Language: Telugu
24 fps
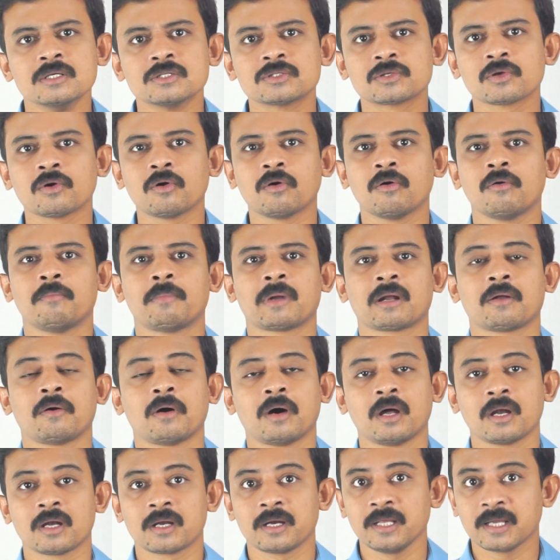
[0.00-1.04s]
సో మనం
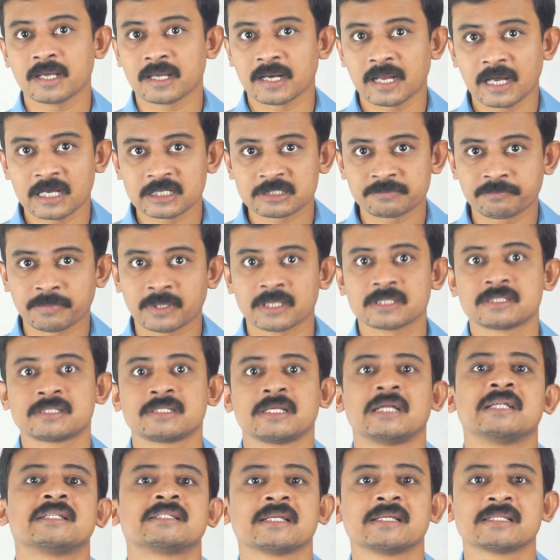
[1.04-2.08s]
ఆల్రెడీ క్లాస్ పాత్
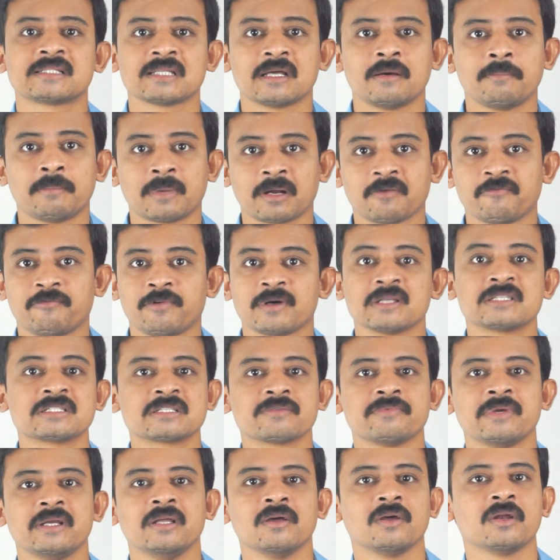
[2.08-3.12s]
సెట్ చేసాం మనం ఫస్ట్
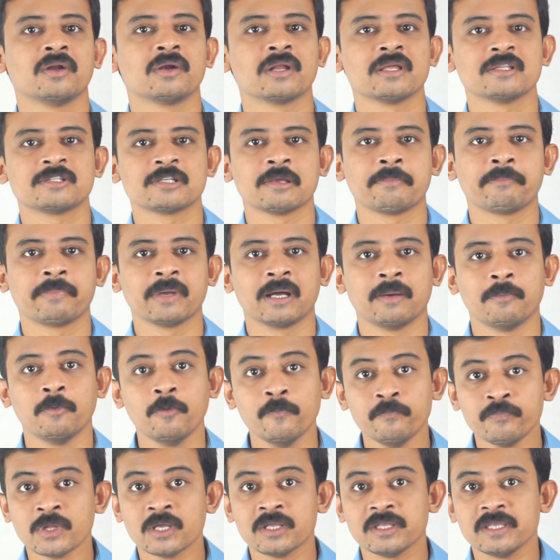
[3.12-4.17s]
వీడియోలోనే చెప్పాము
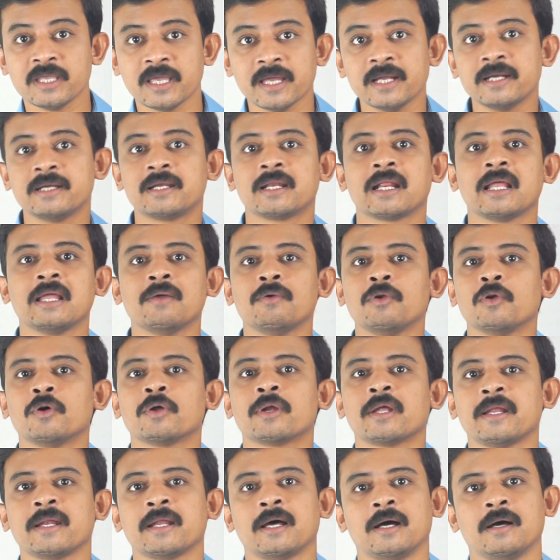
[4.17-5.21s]
ఏ
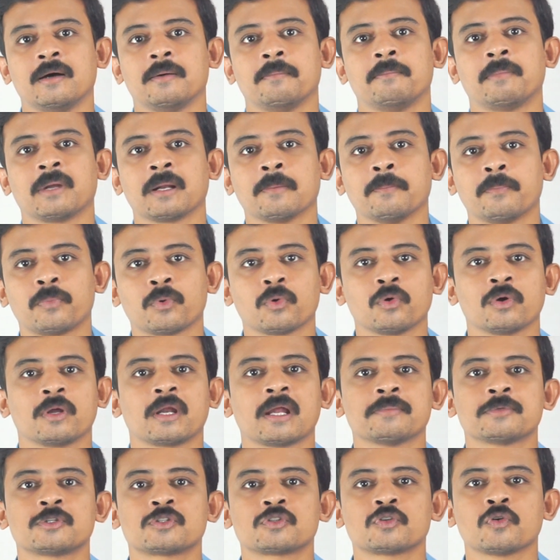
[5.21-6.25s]
డ్రైవ్లోనైనా మనం
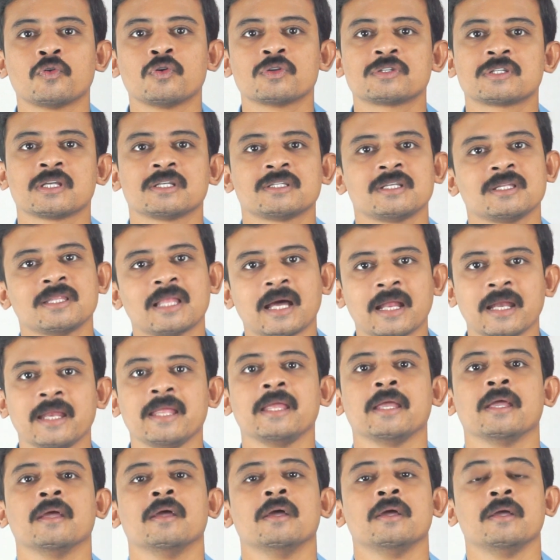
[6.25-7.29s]
ప్రోగ్రామ్ స్టోర్ చేసి దాన్ని
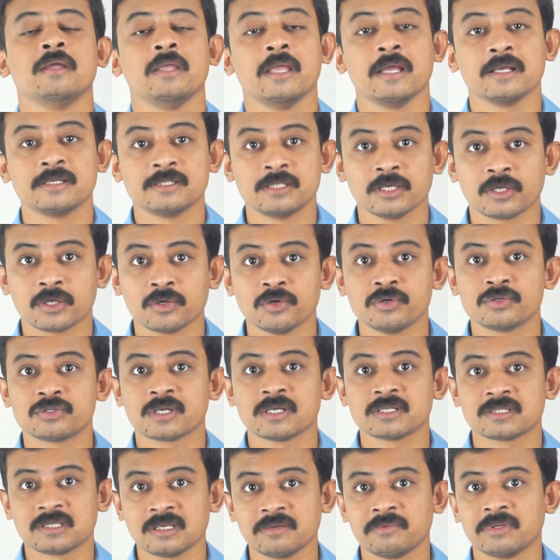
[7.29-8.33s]
ఎగ్జిక్యూట్
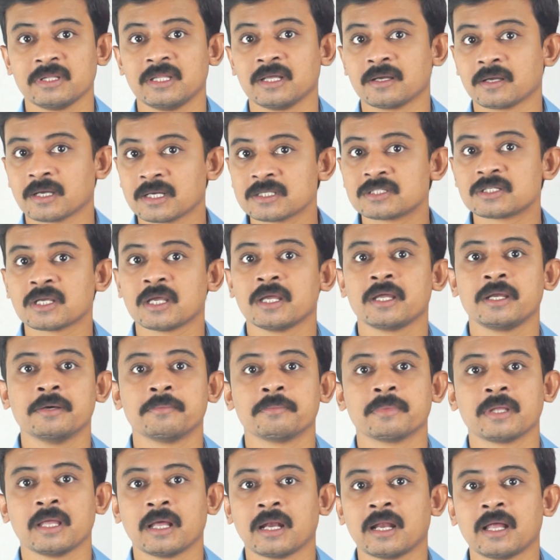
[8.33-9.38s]
చేసే విధంగా
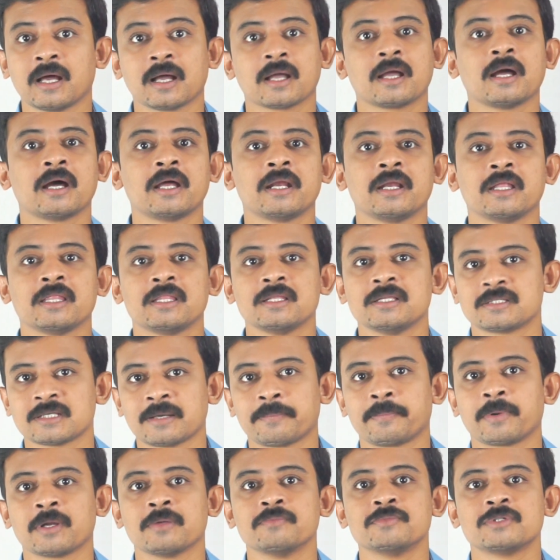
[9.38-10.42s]
చేయడం ఎలాగా అనేది
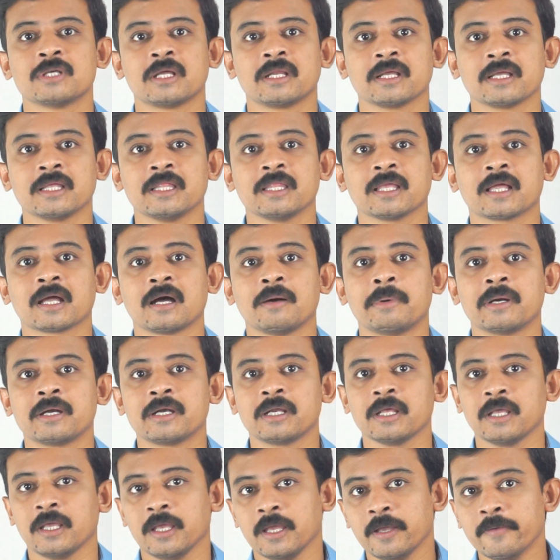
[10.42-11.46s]
చెప్పడం జరిగింది
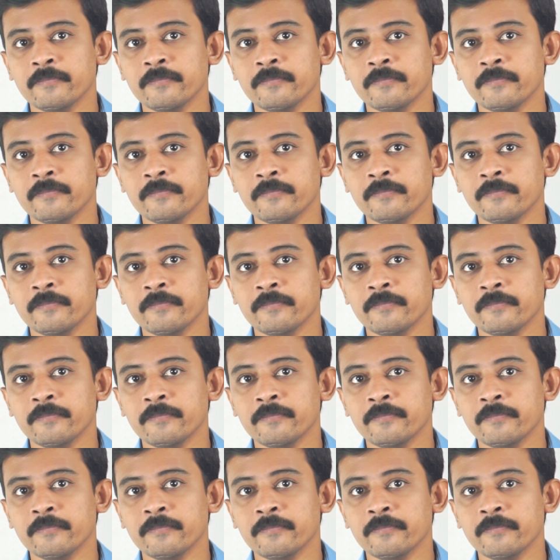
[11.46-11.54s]
కాబట్టి